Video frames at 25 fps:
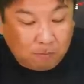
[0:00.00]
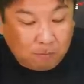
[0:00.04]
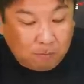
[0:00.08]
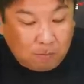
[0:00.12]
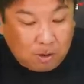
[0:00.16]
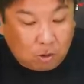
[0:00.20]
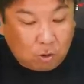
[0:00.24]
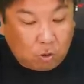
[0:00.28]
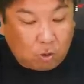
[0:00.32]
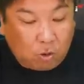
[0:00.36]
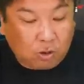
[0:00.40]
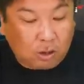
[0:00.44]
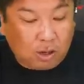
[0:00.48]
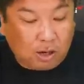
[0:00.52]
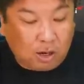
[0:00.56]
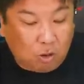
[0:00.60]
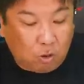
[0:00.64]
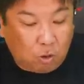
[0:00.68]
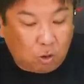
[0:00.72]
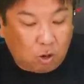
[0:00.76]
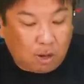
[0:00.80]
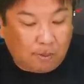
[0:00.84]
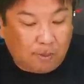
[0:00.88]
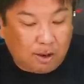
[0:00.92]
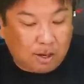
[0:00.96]
まあ、ここでね
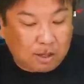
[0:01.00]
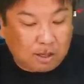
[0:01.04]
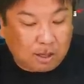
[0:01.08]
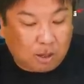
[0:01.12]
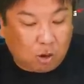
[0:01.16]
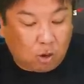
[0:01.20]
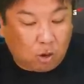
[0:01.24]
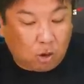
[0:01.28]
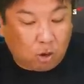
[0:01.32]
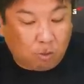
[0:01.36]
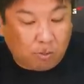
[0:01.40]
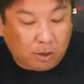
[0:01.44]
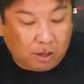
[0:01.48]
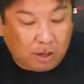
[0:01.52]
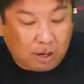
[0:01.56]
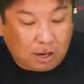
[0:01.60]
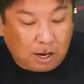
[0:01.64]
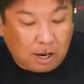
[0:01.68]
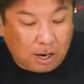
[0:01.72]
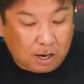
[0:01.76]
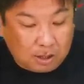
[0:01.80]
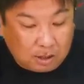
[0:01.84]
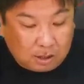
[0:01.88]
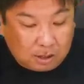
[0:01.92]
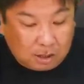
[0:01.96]
岡林がホームまで
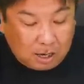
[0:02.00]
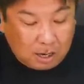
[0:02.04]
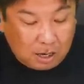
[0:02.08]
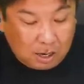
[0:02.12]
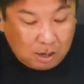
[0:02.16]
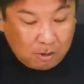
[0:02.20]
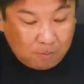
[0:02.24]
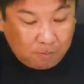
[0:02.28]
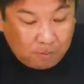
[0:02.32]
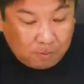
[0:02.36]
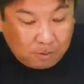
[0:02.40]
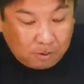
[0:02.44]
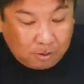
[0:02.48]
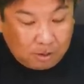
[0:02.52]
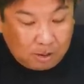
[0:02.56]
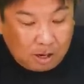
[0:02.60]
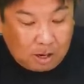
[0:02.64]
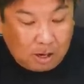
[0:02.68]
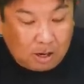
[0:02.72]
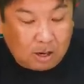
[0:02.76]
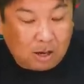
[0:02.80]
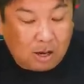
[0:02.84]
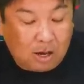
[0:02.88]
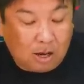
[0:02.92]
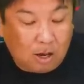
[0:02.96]
帰って
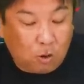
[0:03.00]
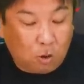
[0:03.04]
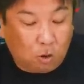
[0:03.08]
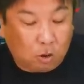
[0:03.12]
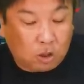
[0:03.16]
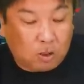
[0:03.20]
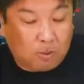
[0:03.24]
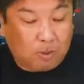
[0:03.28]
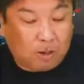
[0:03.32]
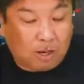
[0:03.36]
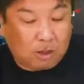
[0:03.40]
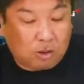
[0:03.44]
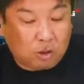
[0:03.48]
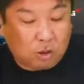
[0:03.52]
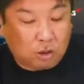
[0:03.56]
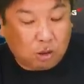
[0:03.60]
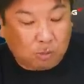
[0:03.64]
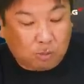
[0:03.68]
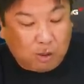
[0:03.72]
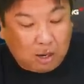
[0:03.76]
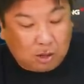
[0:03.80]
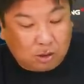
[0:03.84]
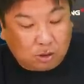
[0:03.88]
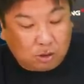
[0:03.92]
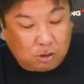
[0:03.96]
で、えー、大島が
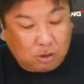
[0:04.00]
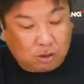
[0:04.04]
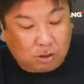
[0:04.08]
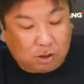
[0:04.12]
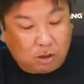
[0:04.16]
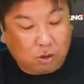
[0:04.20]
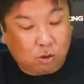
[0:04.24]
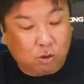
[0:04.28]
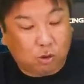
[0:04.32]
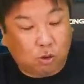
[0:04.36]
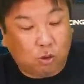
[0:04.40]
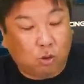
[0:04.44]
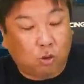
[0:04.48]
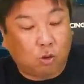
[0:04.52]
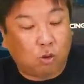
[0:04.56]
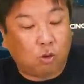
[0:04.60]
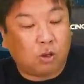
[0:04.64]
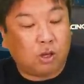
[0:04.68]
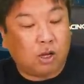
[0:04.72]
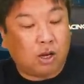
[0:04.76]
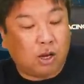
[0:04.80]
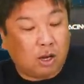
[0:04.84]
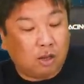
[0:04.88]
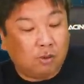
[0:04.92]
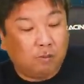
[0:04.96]
ツーベースっていうところ
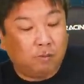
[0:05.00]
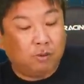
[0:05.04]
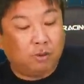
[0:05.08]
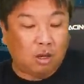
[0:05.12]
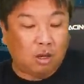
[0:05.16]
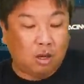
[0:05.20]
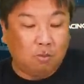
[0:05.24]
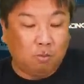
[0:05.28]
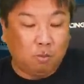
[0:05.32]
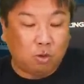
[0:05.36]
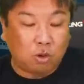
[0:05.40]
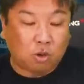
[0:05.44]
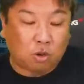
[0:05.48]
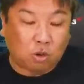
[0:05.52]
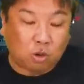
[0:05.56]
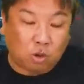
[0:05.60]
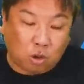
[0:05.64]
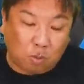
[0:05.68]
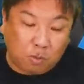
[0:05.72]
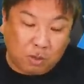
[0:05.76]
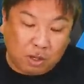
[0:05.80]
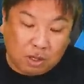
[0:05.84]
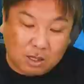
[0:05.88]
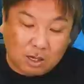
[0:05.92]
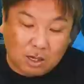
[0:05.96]
でねもしこれ
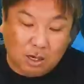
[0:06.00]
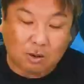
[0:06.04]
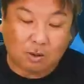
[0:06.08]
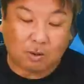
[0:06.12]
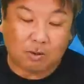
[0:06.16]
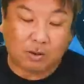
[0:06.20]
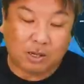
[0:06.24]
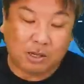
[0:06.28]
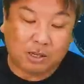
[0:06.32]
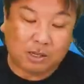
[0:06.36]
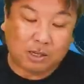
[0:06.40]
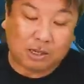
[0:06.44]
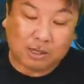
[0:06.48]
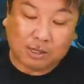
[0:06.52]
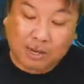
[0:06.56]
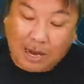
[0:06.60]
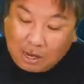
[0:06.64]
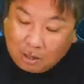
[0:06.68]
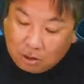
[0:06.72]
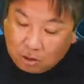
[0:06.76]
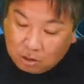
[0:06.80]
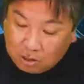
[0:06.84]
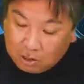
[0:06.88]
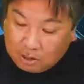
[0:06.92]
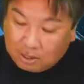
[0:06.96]
止めてたら一
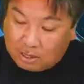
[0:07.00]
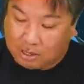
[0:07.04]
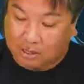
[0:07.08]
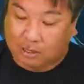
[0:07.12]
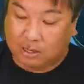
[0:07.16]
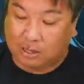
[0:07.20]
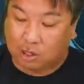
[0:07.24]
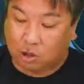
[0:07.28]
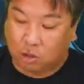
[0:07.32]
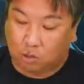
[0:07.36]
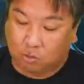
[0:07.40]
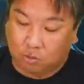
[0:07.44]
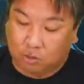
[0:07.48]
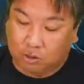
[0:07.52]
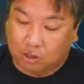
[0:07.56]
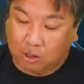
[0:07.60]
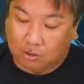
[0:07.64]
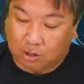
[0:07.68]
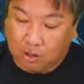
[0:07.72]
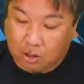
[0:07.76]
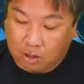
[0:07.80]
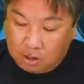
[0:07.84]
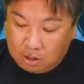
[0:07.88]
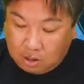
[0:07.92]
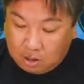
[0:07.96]
三塁になってたと思うんだ
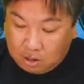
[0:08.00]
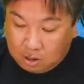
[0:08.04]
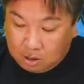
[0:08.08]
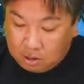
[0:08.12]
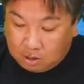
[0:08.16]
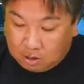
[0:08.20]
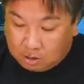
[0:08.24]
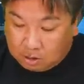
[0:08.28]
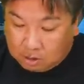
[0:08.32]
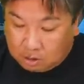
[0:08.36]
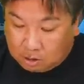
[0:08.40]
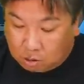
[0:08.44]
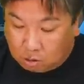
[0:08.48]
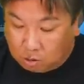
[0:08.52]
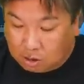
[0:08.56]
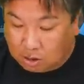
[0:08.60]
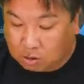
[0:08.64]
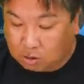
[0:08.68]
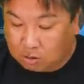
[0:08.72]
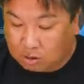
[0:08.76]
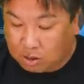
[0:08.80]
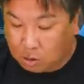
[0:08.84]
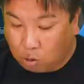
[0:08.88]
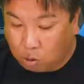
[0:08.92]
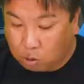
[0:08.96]
よねでその
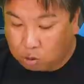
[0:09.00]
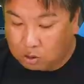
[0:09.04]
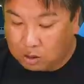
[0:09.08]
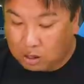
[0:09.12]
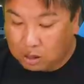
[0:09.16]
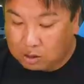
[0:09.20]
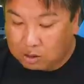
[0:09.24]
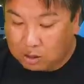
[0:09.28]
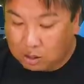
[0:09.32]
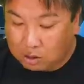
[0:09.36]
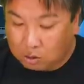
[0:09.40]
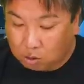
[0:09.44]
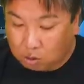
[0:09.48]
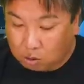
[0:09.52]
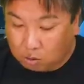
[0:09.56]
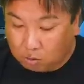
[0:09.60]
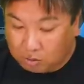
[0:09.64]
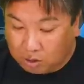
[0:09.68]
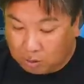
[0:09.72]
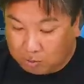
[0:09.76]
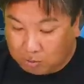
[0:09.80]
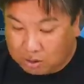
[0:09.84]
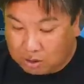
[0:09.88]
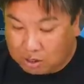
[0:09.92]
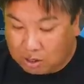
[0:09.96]
後ね細川サード
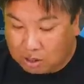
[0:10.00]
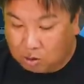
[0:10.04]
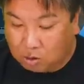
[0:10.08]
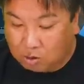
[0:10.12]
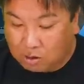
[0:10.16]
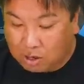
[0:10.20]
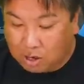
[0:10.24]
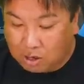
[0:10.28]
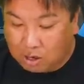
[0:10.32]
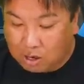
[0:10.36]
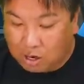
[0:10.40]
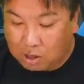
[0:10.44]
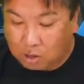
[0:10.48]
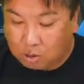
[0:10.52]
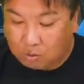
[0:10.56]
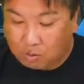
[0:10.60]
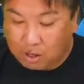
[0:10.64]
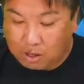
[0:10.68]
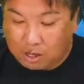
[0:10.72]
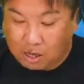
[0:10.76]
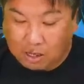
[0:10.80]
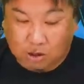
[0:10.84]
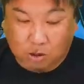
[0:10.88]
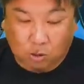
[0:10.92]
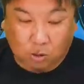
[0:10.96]
でビシエドねライト
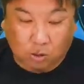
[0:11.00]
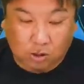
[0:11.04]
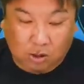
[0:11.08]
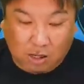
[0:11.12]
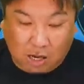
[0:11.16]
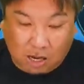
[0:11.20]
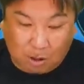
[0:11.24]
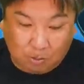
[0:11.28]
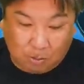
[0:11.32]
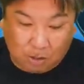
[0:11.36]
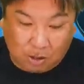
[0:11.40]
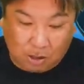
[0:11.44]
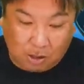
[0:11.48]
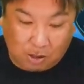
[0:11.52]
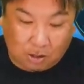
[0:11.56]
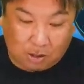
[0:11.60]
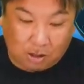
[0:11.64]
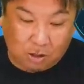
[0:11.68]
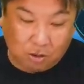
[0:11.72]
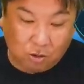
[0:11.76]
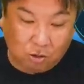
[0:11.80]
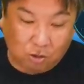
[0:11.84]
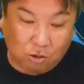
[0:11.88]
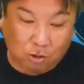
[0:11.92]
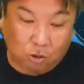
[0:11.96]
前勝ち越しタイムリーっ
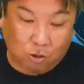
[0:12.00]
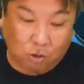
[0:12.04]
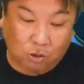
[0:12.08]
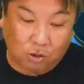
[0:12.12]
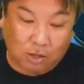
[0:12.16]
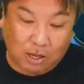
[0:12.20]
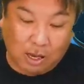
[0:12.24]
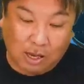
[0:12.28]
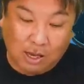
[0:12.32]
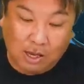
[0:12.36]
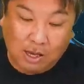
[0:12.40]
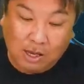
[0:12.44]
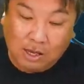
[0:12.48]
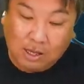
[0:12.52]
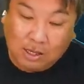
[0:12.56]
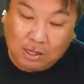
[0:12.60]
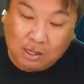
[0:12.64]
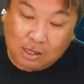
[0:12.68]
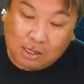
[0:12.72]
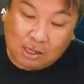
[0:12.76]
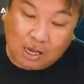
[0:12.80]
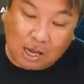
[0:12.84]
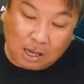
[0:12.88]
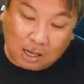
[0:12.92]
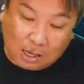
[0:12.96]
ていうところで
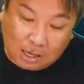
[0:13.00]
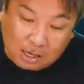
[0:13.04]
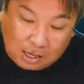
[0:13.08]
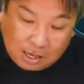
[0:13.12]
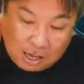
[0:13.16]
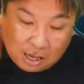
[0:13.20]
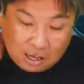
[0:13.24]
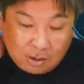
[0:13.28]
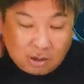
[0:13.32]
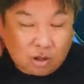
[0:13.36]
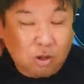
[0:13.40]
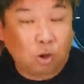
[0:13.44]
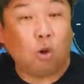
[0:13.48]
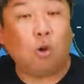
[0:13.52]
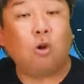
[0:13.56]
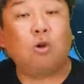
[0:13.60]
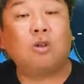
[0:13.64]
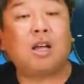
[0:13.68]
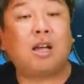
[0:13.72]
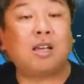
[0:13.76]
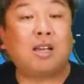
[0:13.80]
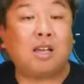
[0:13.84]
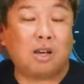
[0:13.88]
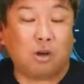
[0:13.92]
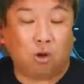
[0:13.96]
若干どう
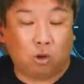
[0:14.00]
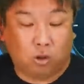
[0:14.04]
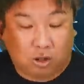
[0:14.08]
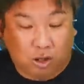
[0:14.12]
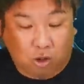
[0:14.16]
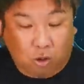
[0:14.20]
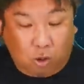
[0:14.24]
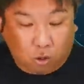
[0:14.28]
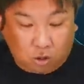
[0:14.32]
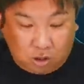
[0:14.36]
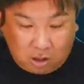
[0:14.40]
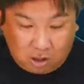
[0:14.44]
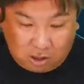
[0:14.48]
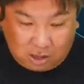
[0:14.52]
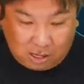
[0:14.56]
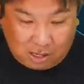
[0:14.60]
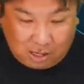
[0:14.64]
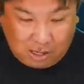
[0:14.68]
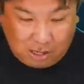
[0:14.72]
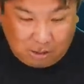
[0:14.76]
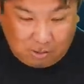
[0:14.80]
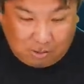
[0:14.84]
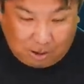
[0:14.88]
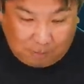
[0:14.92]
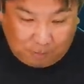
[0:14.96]
なんやろうって個人的
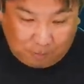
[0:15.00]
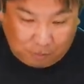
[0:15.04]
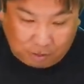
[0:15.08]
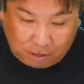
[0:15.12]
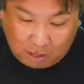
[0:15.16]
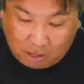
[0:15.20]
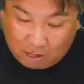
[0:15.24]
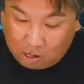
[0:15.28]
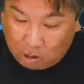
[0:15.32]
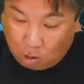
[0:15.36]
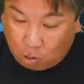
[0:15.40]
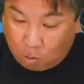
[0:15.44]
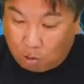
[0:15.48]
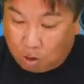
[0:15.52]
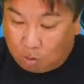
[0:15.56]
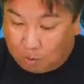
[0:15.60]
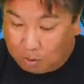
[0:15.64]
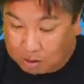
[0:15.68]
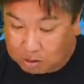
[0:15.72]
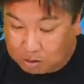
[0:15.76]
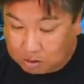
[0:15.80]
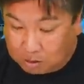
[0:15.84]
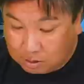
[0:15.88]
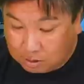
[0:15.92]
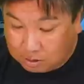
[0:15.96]
には、え思い
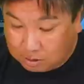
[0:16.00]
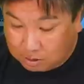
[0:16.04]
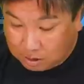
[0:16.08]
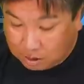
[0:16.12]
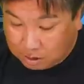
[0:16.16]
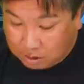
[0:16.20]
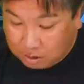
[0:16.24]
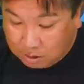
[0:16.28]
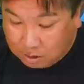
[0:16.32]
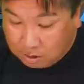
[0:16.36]
ます、ね、